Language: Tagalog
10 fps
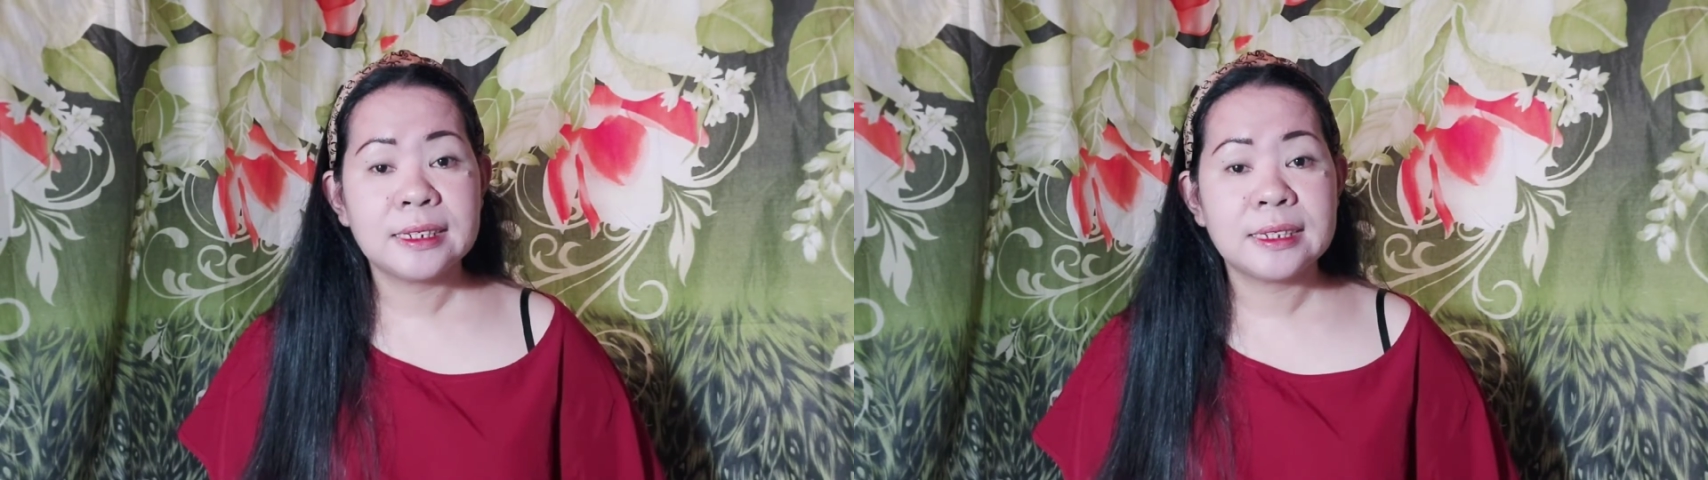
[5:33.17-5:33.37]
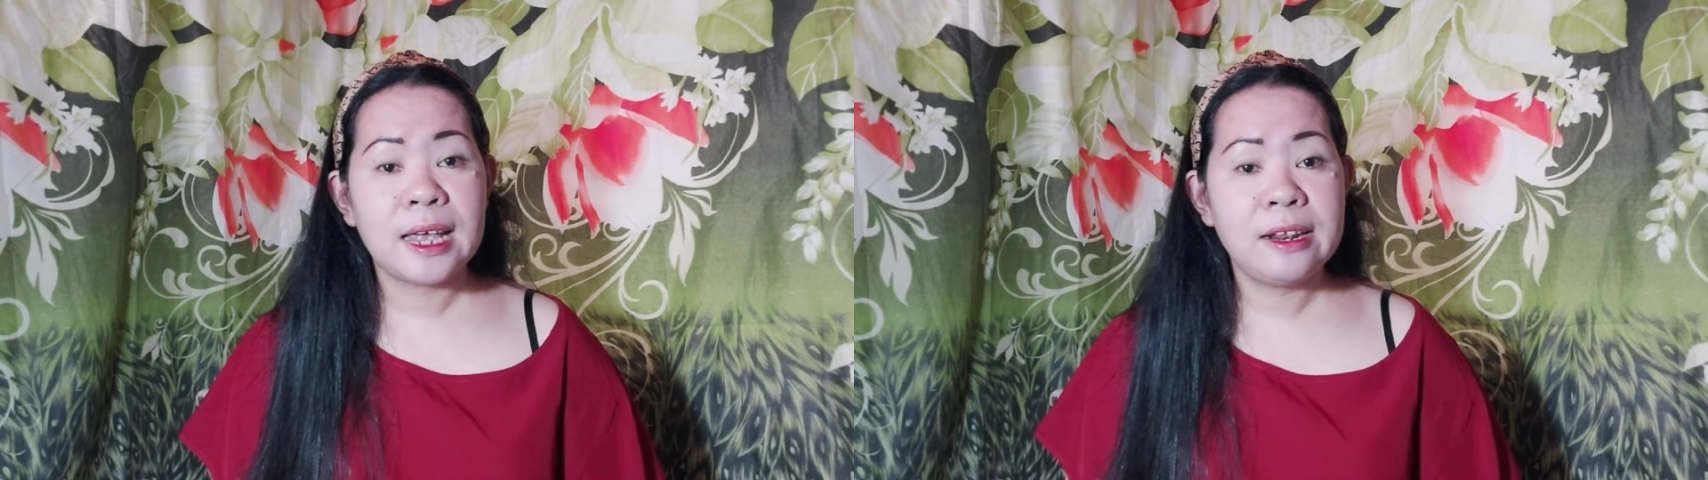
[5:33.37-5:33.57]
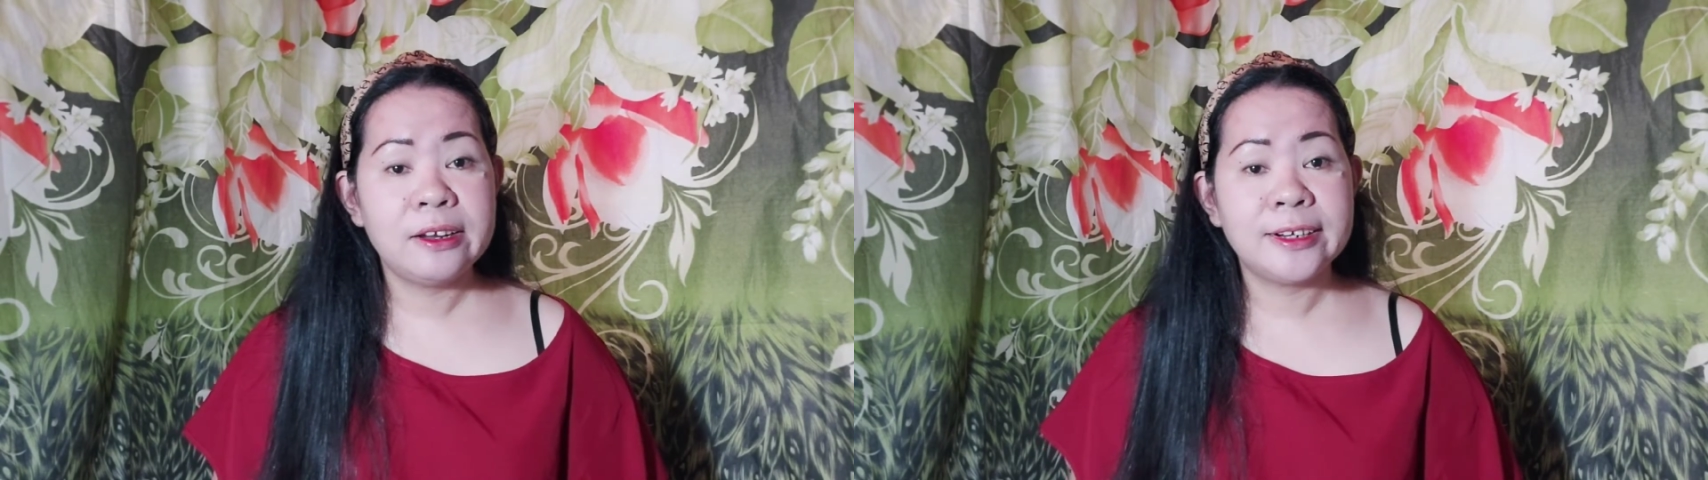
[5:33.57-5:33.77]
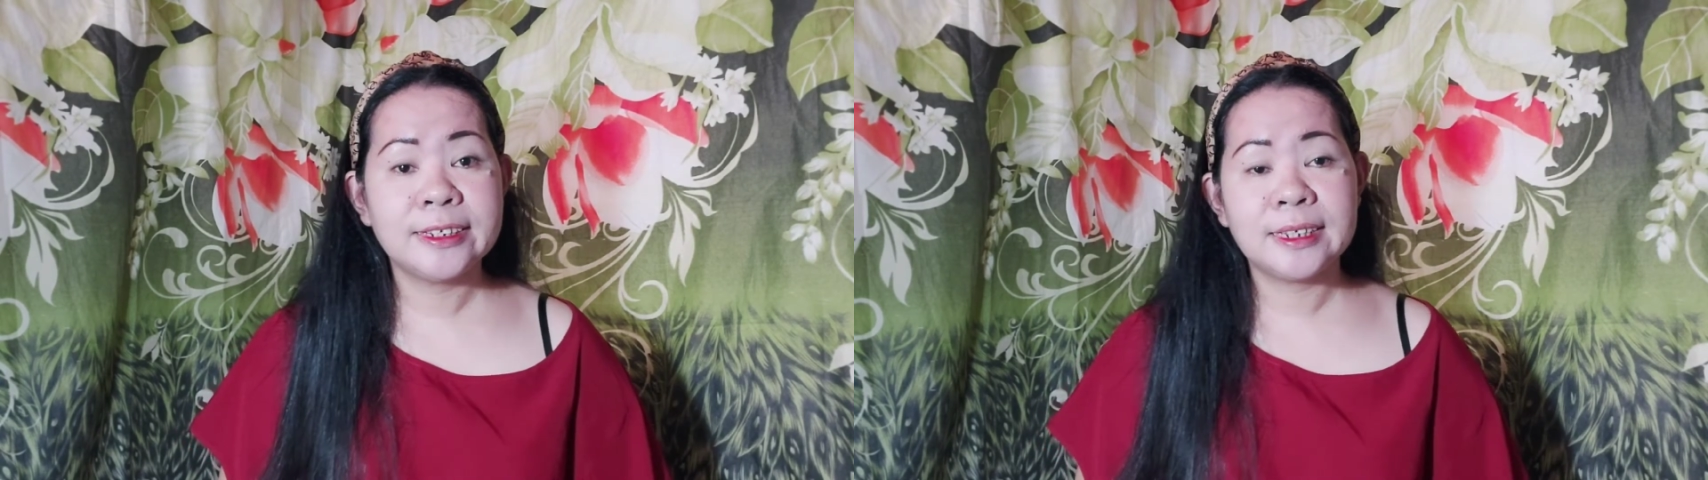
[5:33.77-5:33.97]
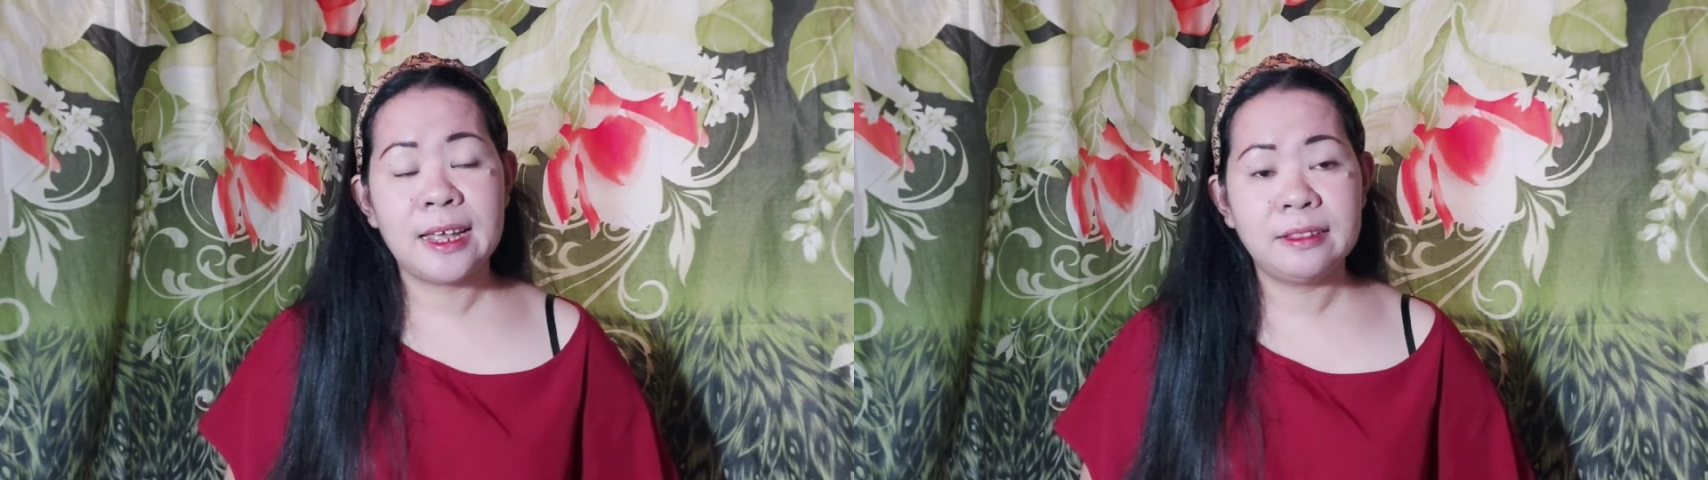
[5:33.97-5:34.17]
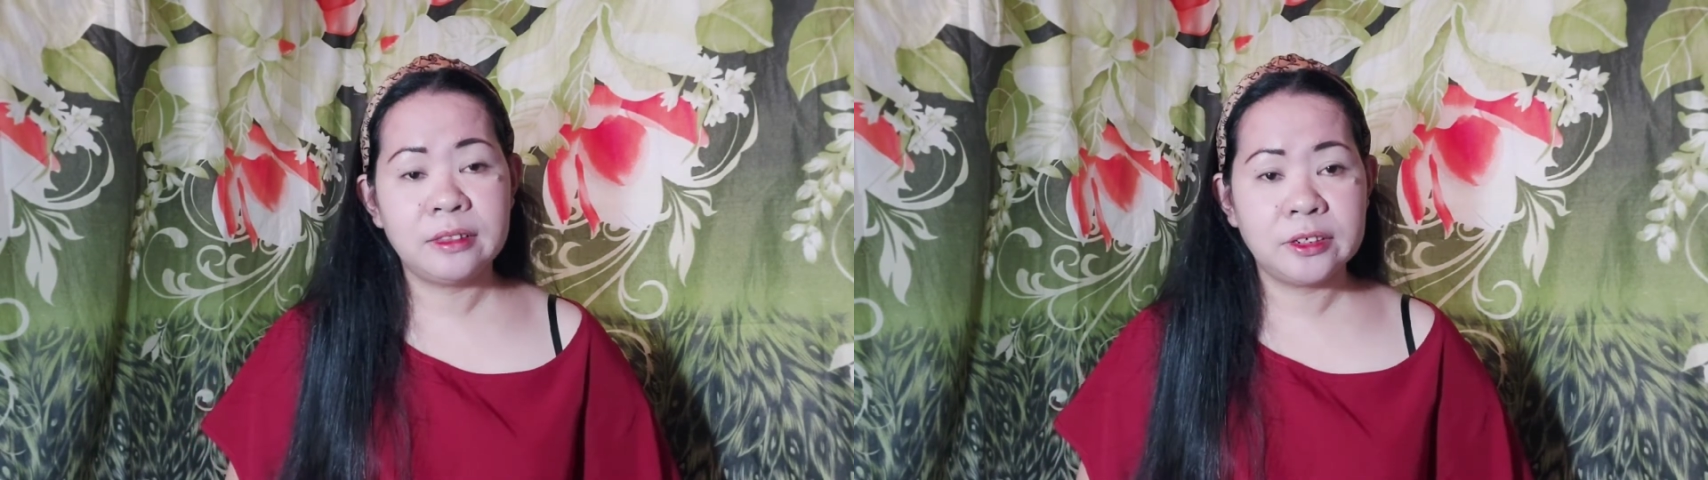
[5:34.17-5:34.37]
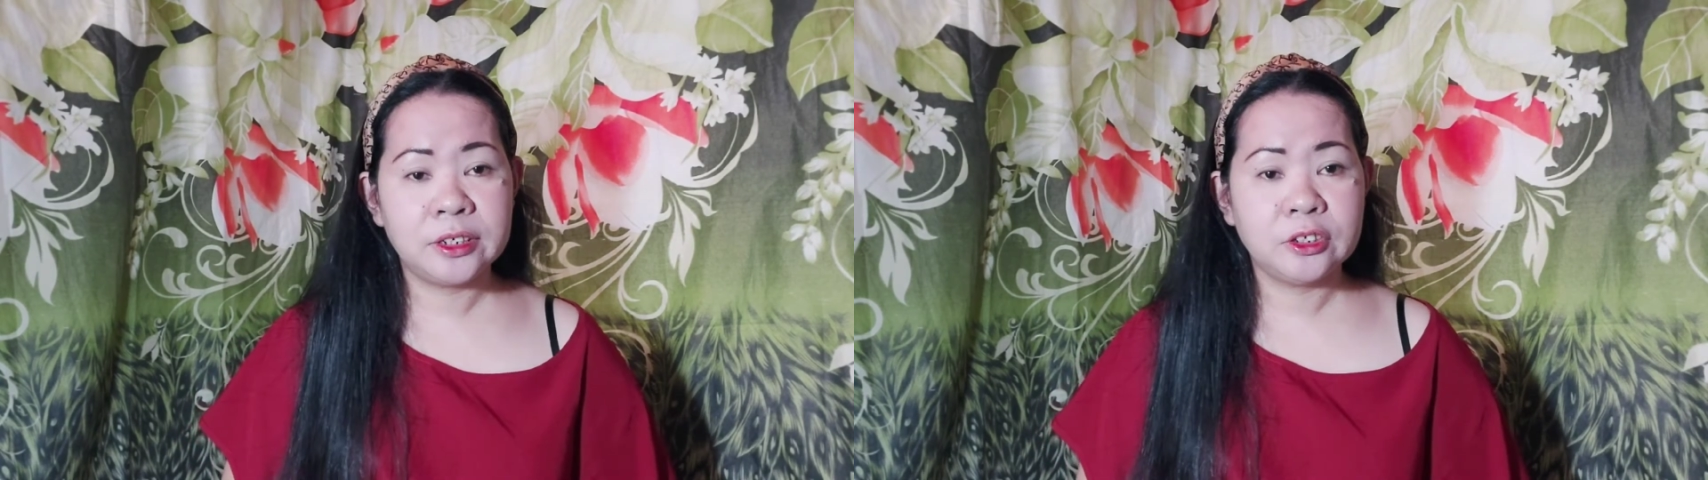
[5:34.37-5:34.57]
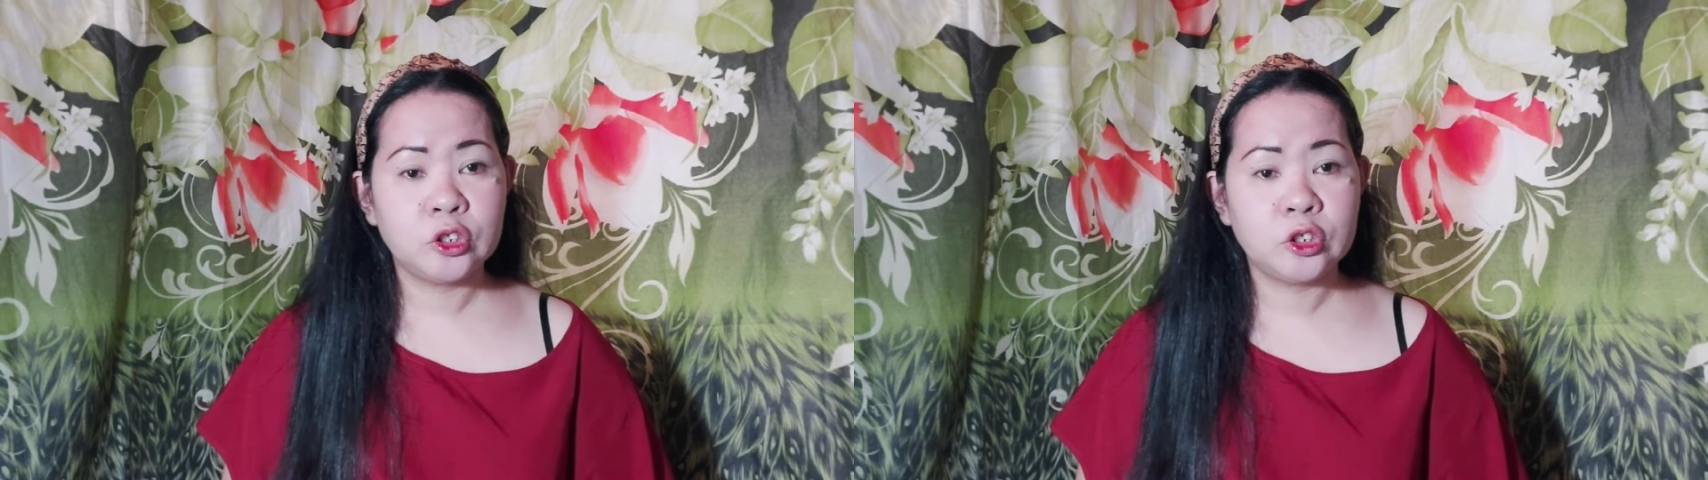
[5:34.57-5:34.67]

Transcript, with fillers: Seller Center.